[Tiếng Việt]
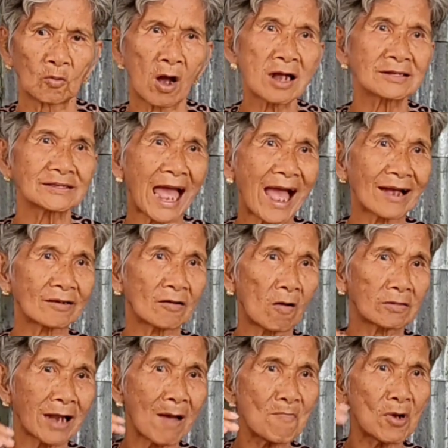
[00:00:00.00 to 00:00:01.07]
quân tàn
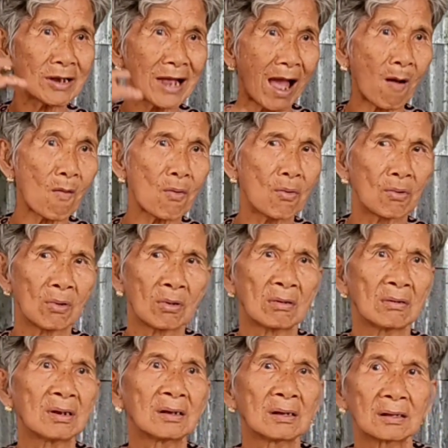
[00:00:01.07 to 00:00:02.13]
còn đá mưa ngâu
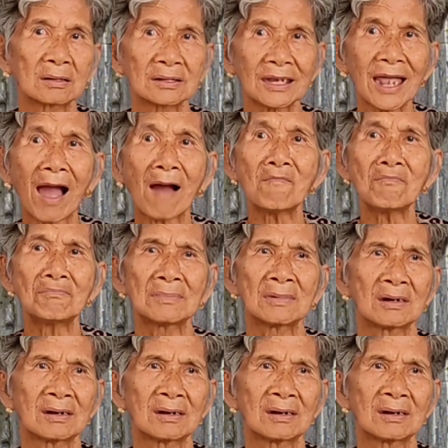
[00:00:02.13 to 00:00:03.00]
thấy không